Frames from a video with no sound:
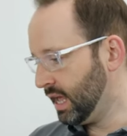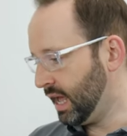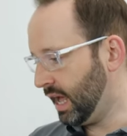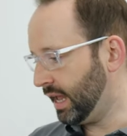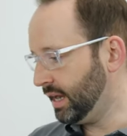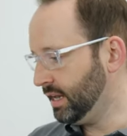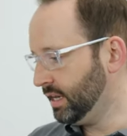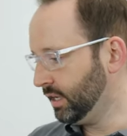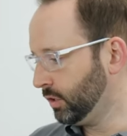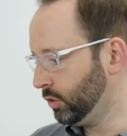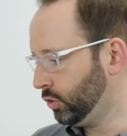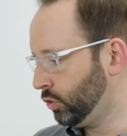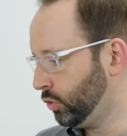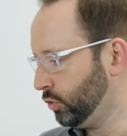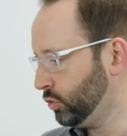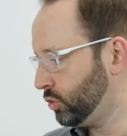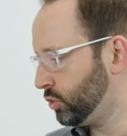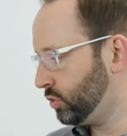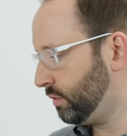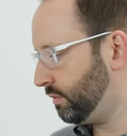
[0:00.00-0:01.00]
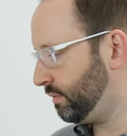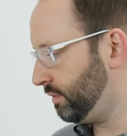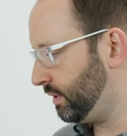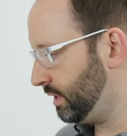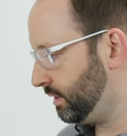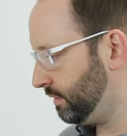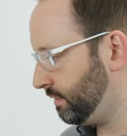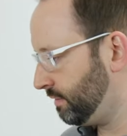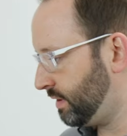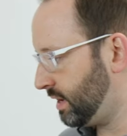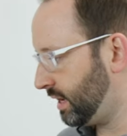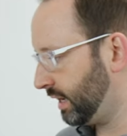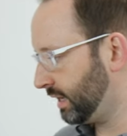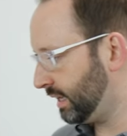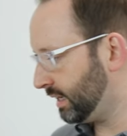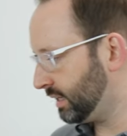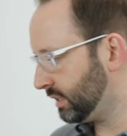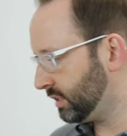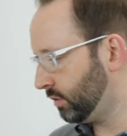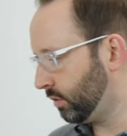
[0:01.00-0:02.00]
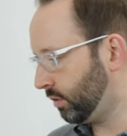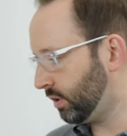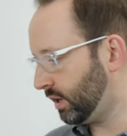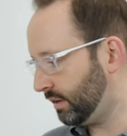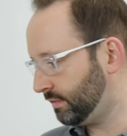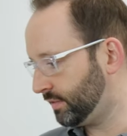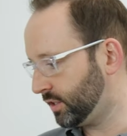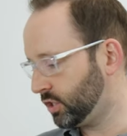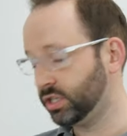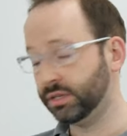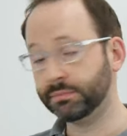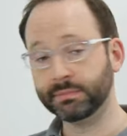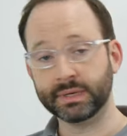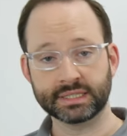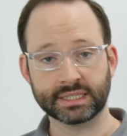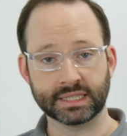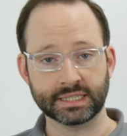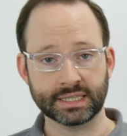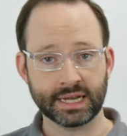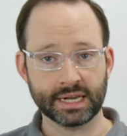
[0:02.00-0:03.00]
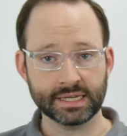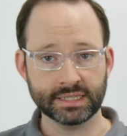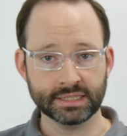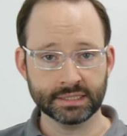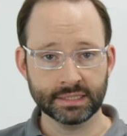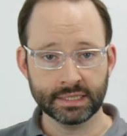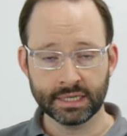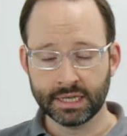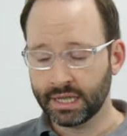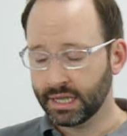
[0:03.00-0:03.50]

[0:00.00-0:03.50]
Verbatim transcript: anderen Kunststoffvarianten äh, und auch an verschiedenen Materialien.